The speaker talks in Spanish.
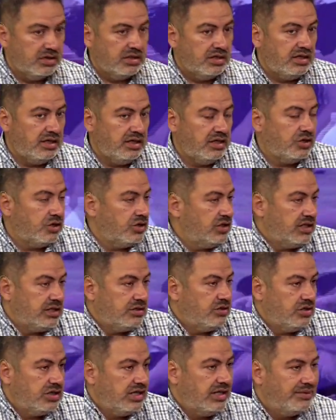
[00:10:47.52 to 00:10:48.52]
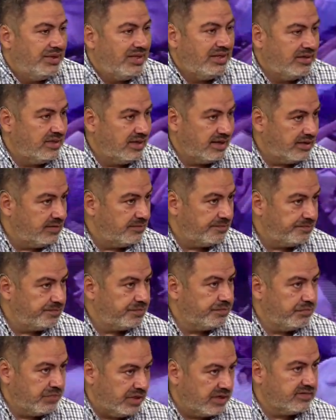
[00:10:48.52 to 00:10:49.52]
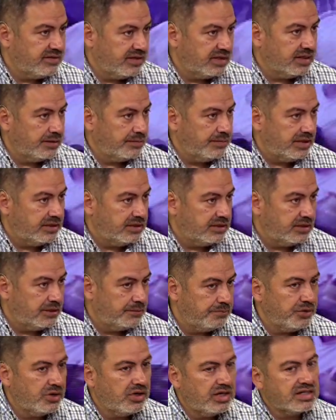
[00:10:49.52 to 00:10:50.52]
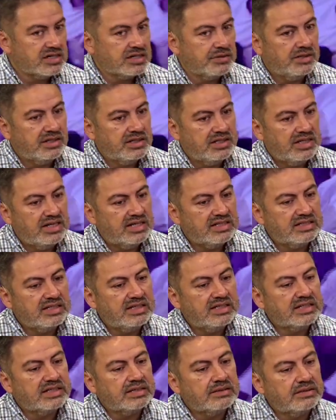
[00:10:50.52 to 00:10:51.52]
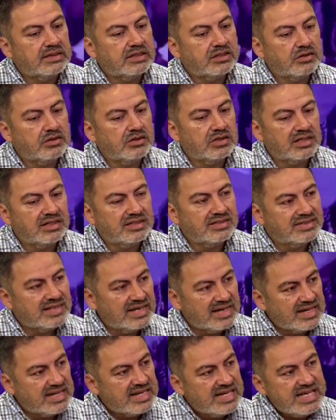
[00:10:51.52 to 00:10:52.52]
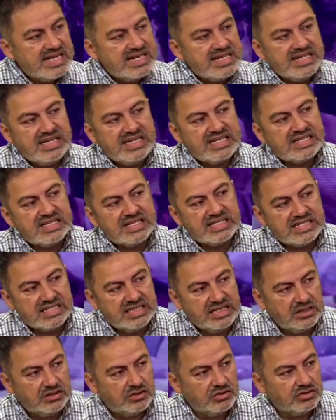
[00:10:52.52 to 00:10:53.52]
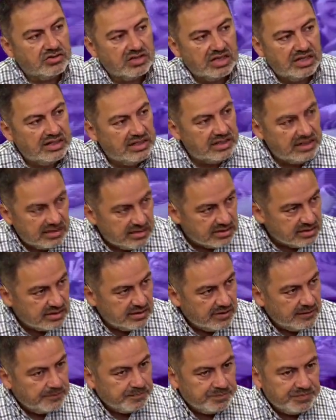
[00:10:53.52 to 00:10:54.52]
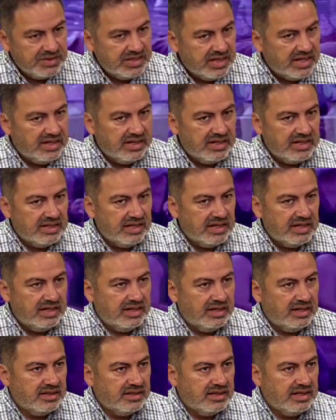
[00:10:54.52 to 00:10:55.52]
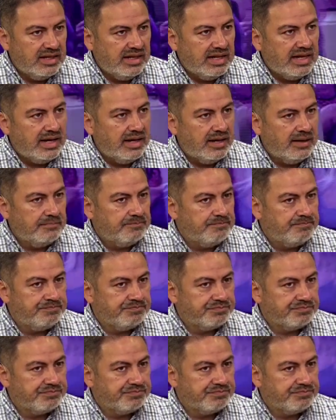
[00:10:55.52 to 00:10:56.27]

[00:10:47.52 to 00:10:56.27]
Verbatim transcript: y jodernos la vida básicamente. Pero la rebeldía tiene que ver con que ya necesito salir del, mm,